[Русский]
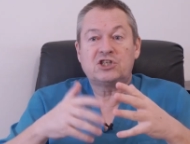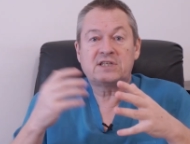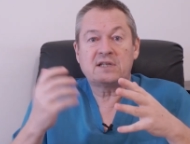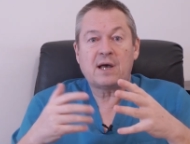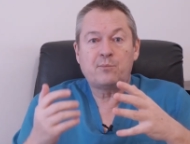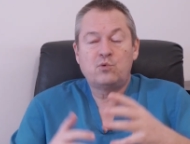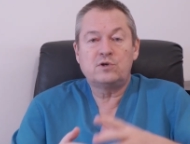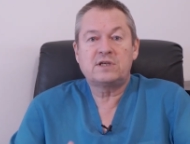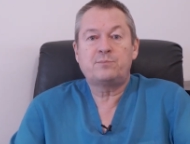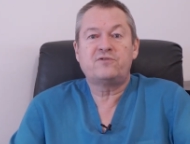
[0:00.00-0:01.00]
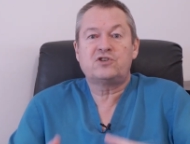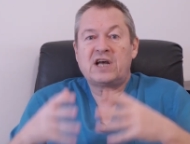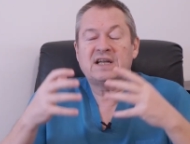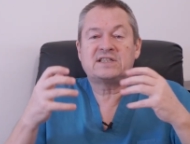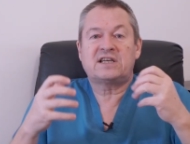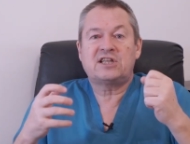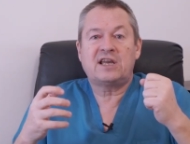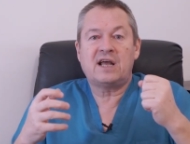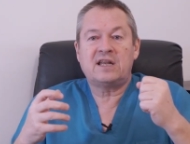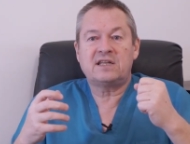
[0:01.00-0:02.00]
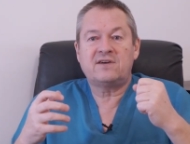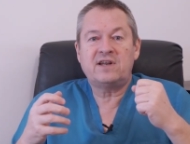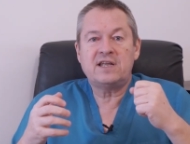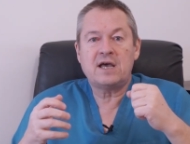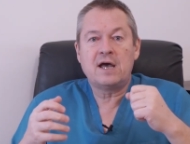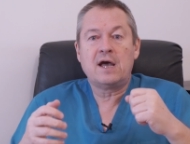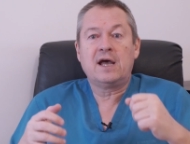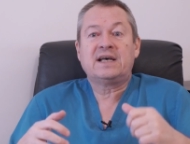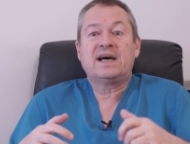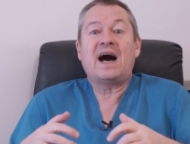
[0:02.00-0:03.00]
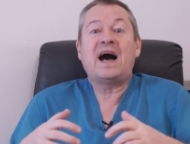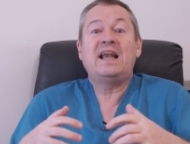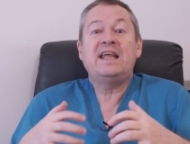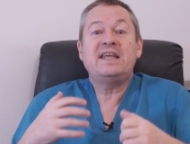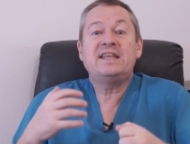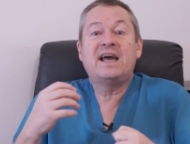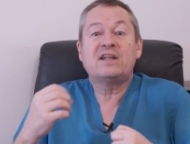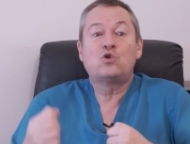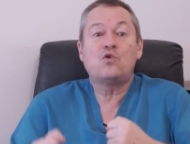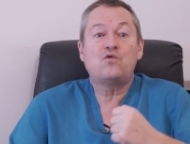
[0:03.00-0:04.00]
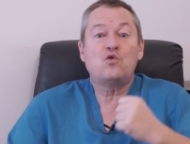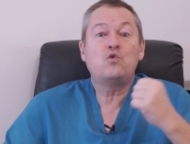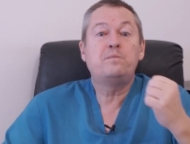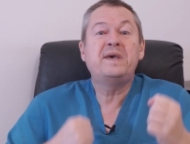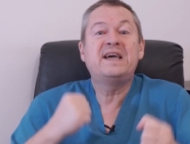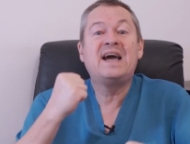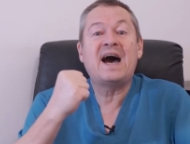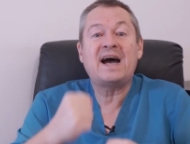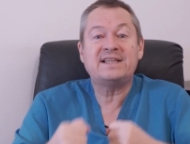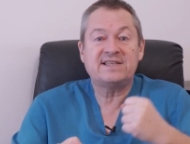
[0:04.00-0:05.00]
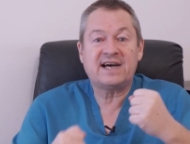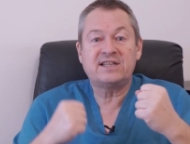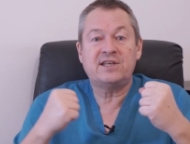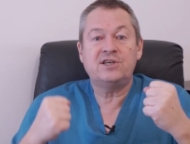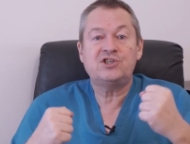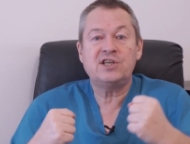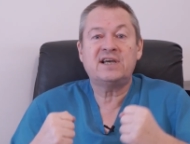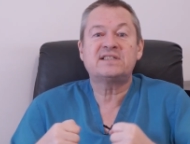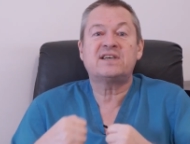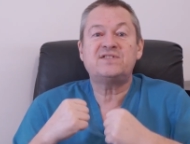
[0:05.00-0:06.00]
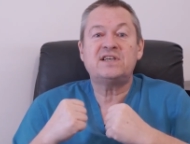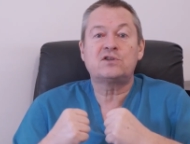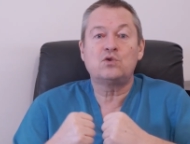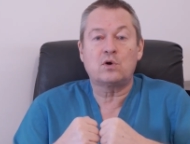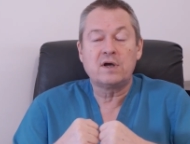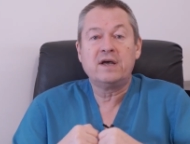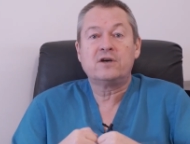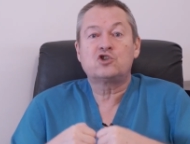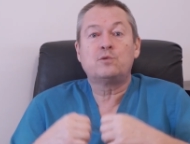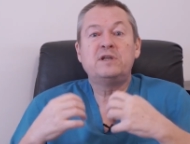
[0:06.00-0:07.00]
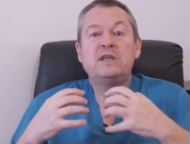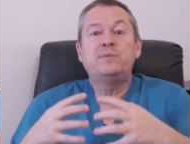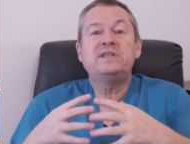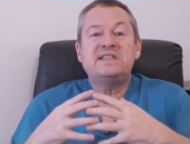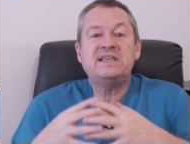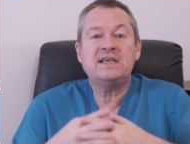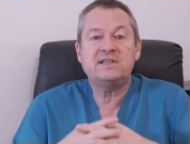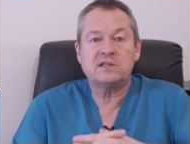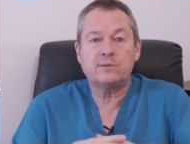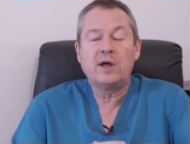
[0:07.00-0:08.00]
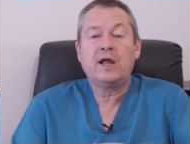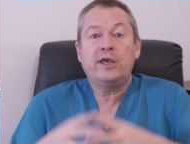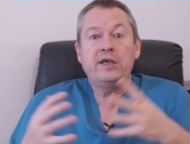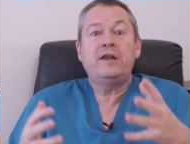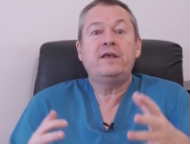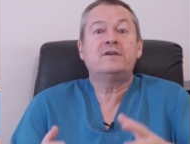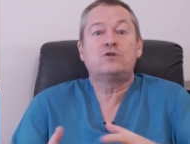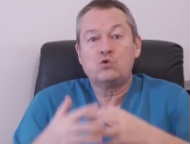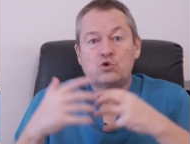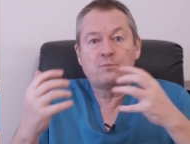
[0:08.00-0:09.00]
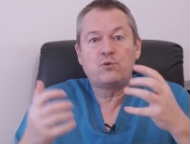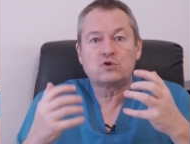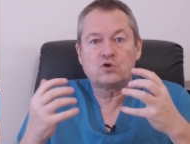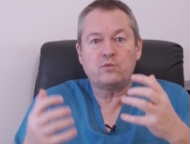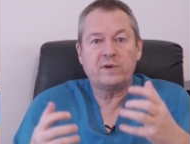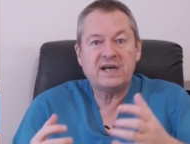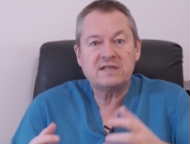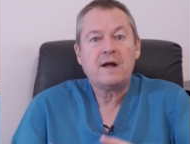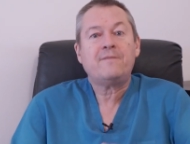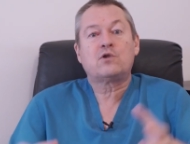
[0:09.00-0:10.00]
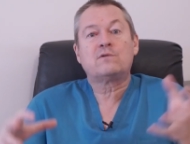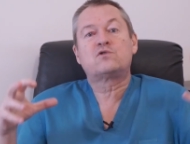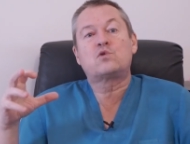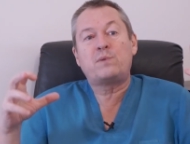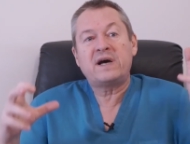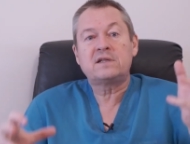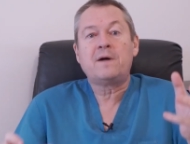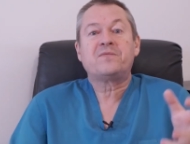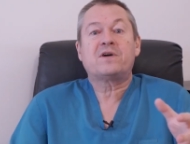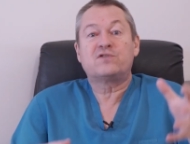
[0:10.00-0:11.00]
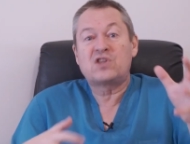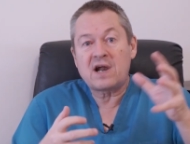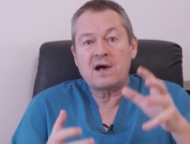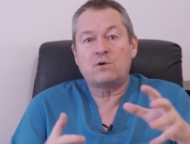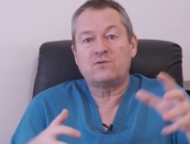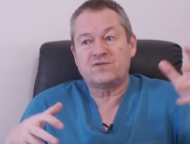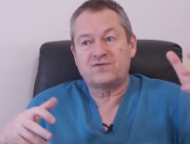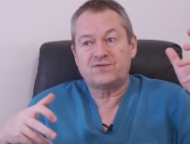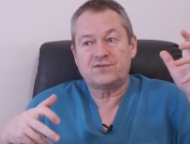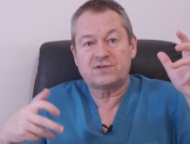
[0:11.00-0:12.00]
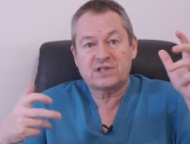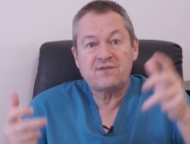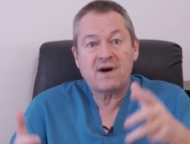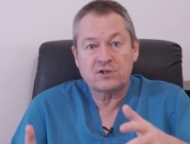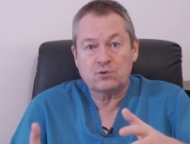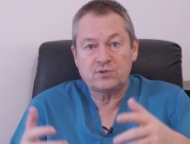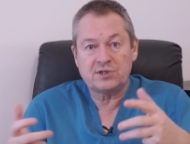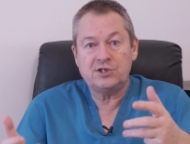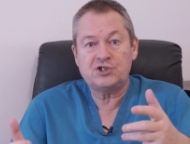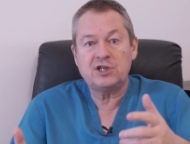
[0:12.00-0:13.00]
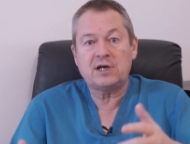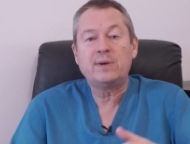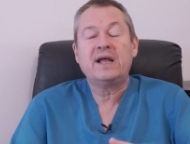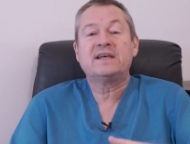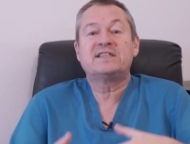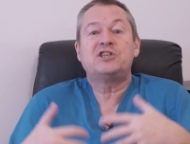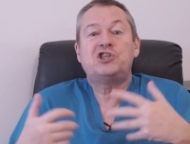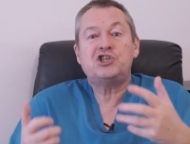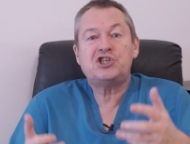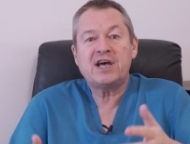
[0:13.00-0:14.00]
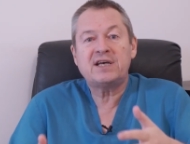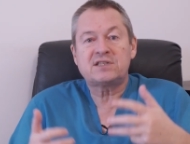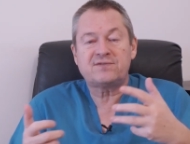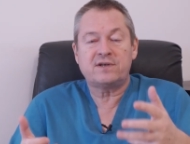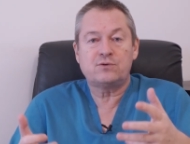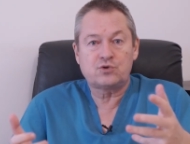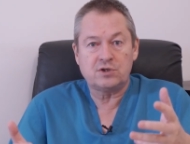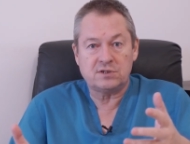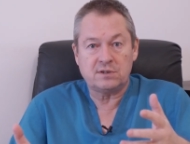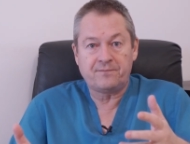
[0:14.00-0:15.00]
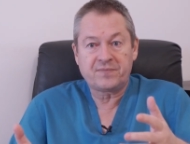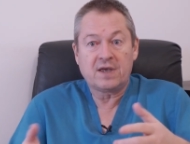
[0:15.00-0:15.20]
частота пульса, повышается артериальное давление, олень готов убегать от хищника со всех ног, чтобы не быть съеденным. Или если уже поздно убегать, то он вступает в драку, в схватку с хищником, защищая свою жизнь.